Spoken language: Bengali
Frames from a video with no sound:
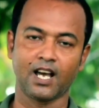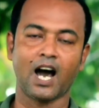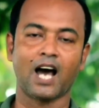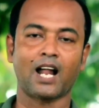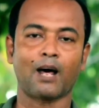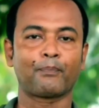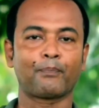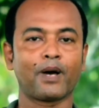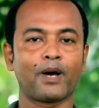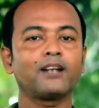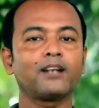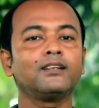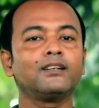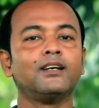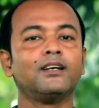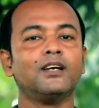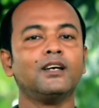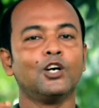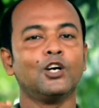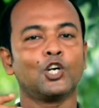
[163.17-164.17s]
আর আপনার
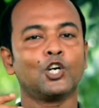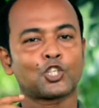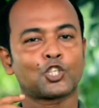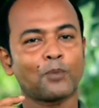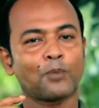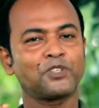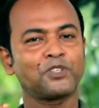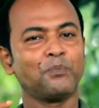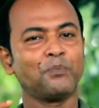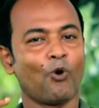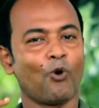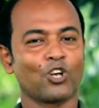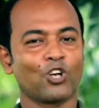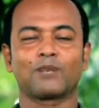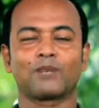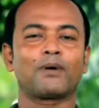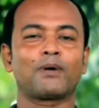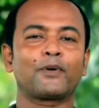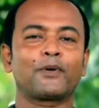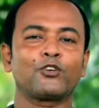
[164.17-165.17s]
সবচেয়ে
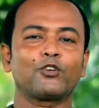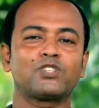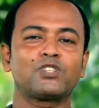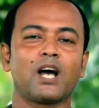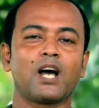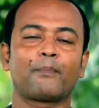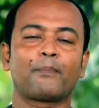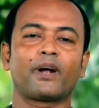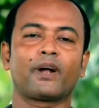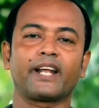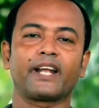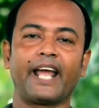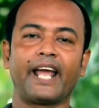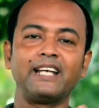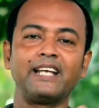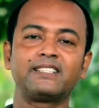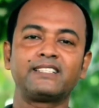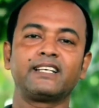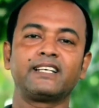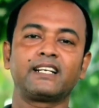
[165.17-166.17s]
মজার ব্যাপার হচ্ছে আপনার
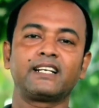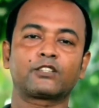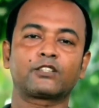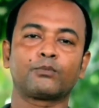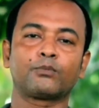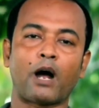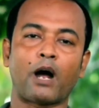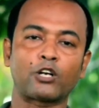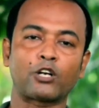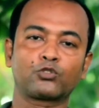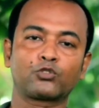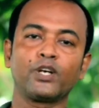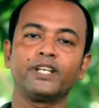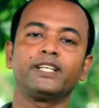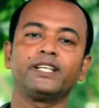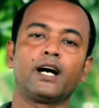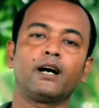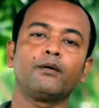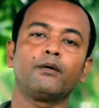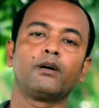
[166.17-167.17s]
এই সেলটা তো
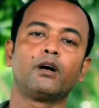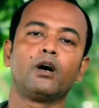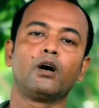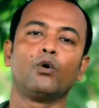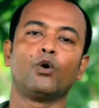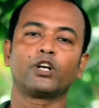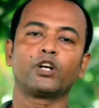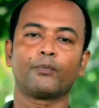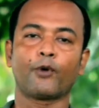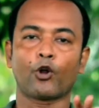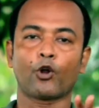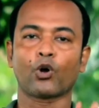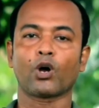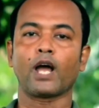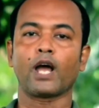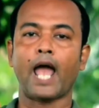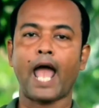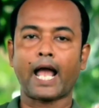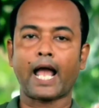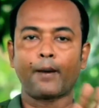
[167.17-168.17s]
বাড়তোই না ওটা বরং
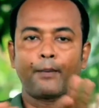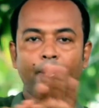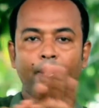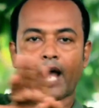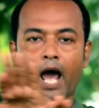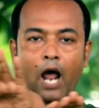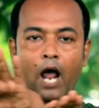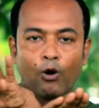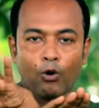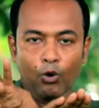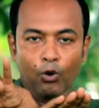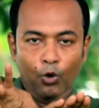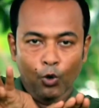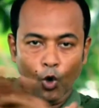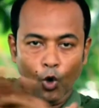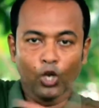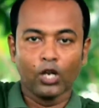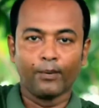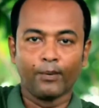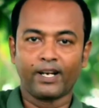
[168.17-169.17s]
একেবারে আরও
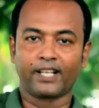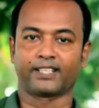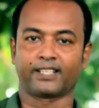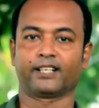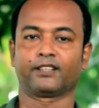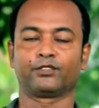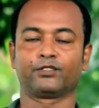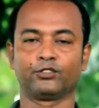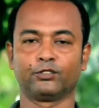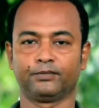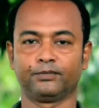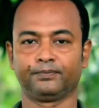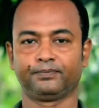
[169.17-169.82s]
লো লেভেলে থাকতো